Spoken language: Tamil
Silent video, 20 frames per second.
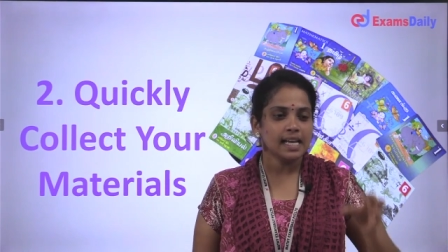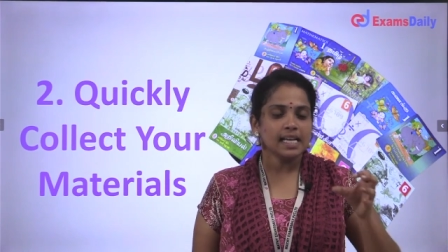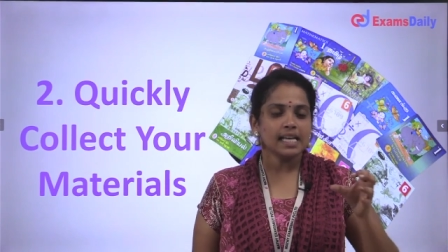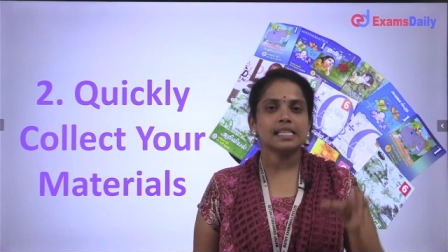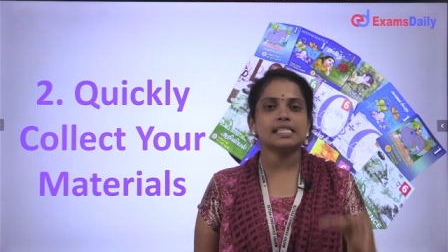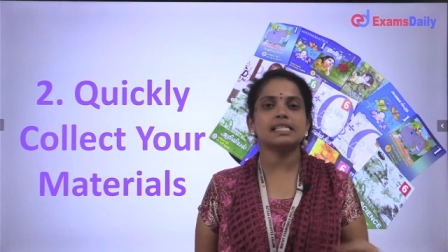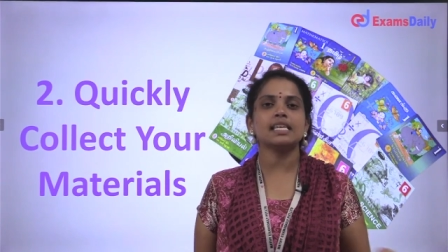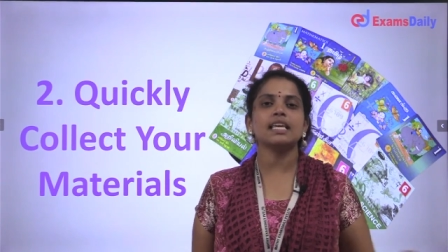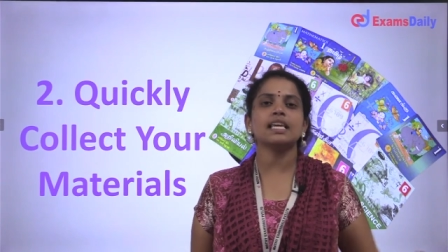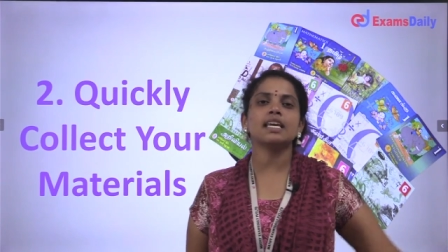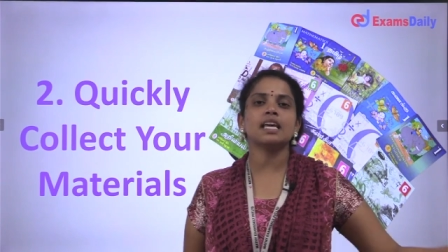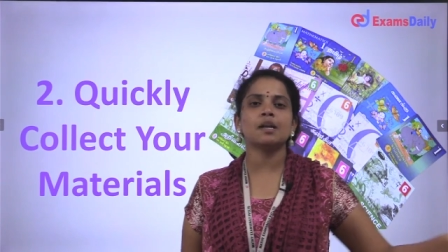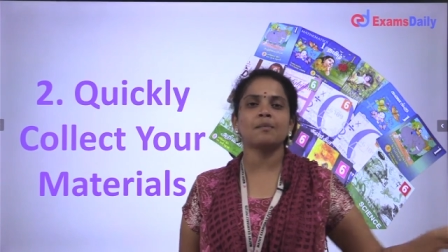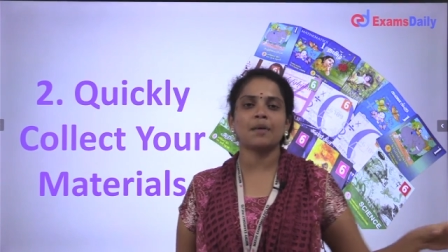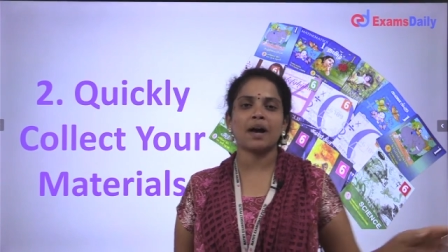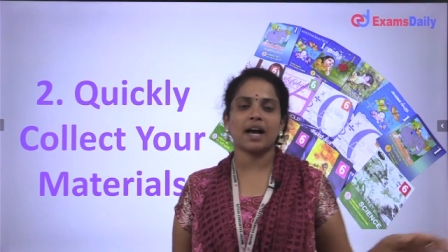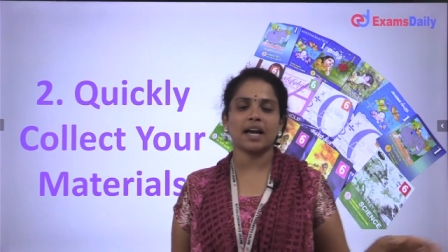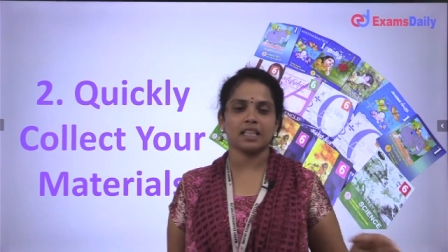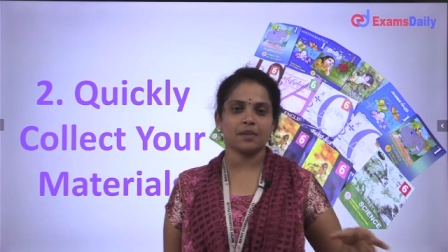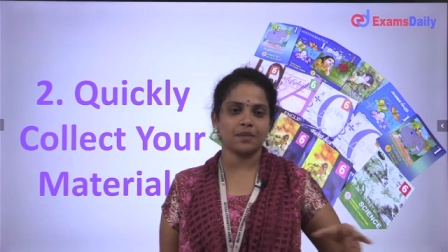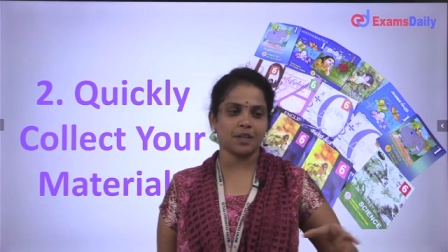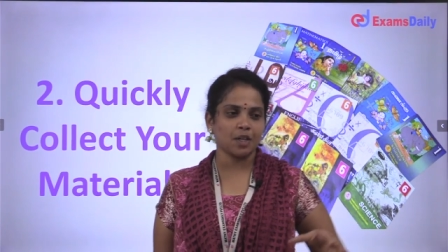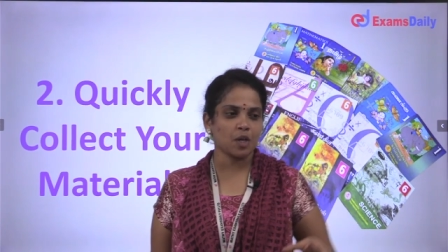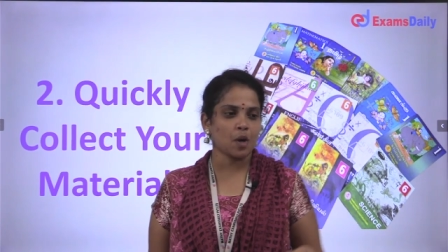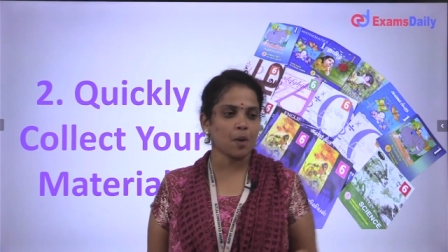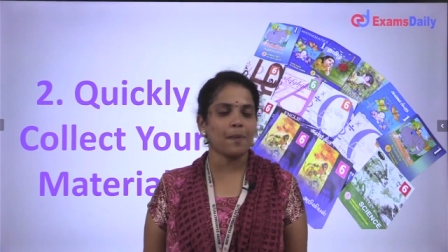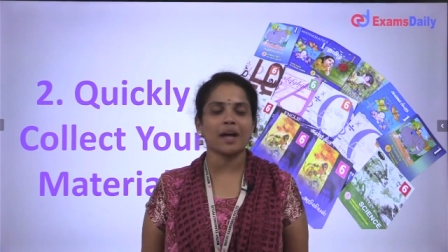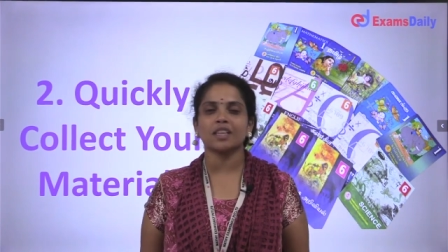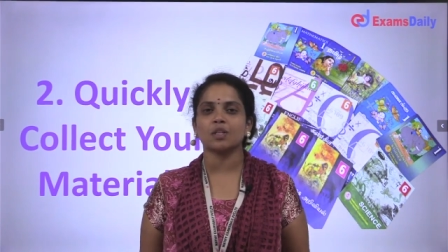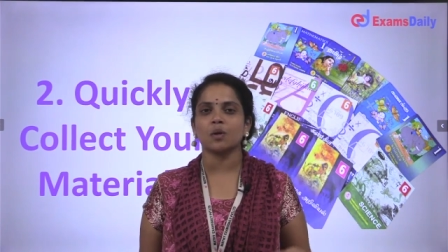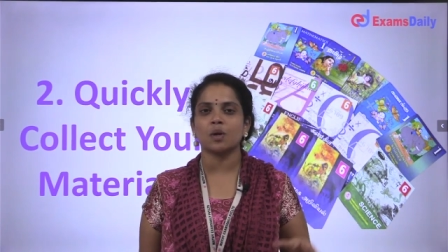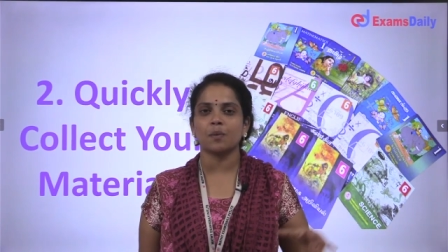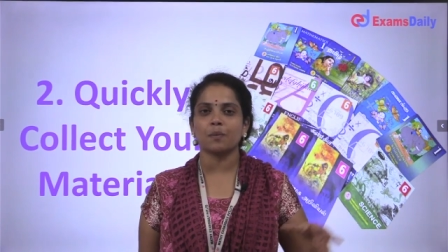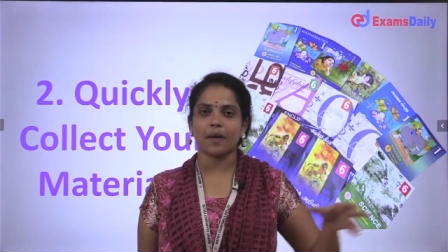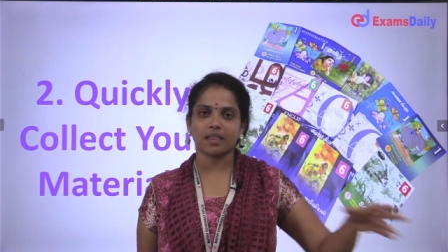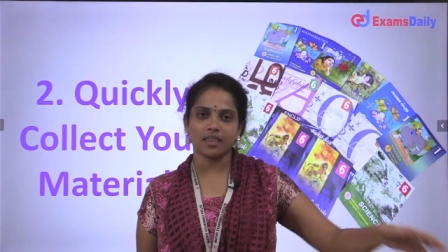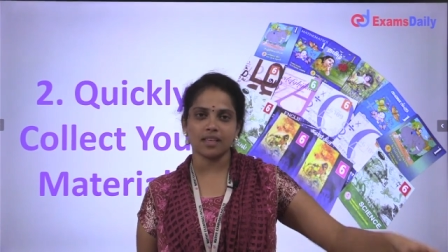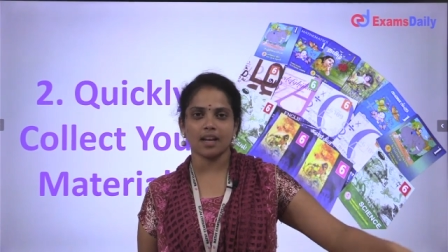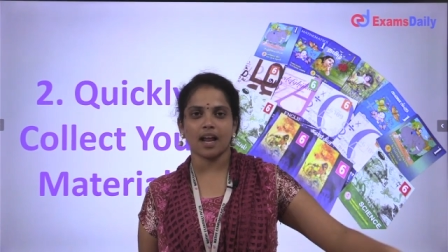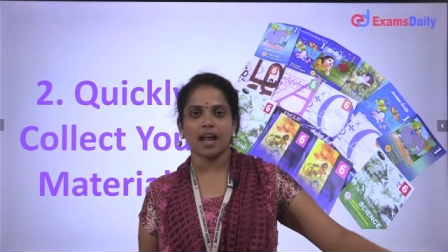சீக்கிரமாக இந்த வீடியோ பார்த்த ஒரு
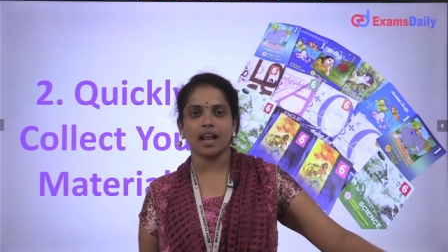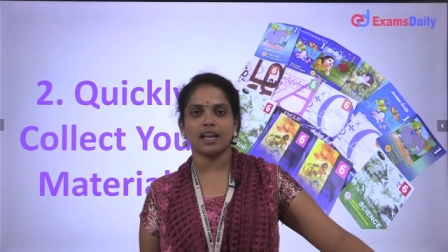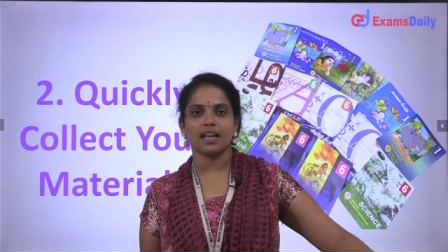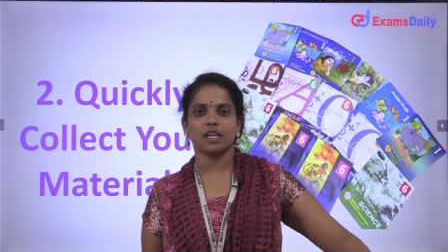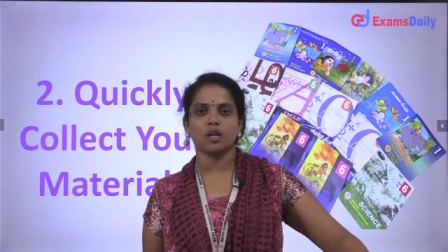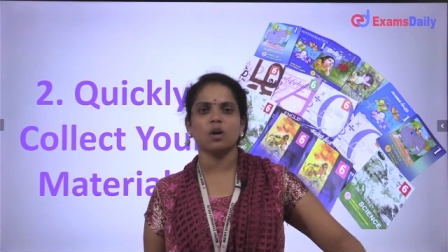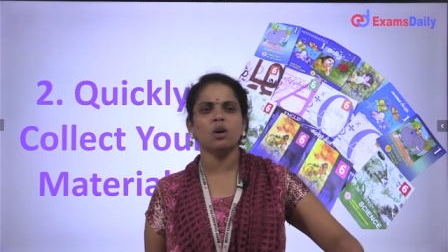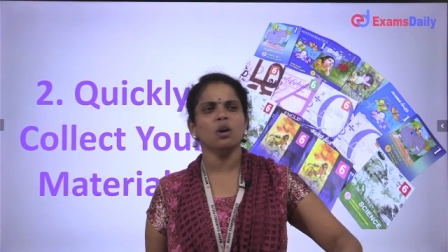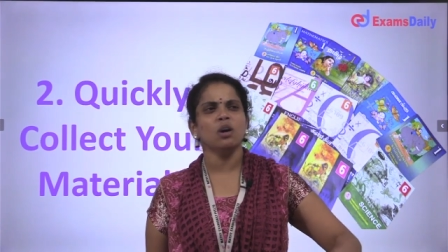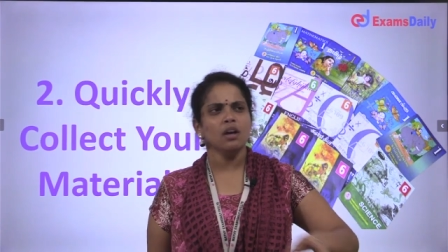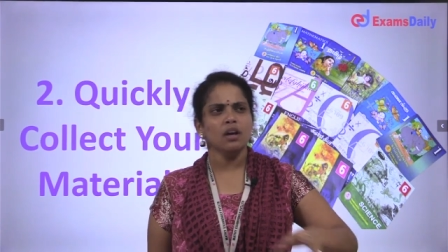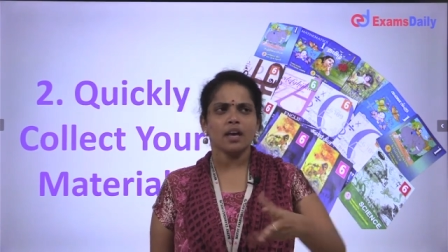பத்து நாள்லையோ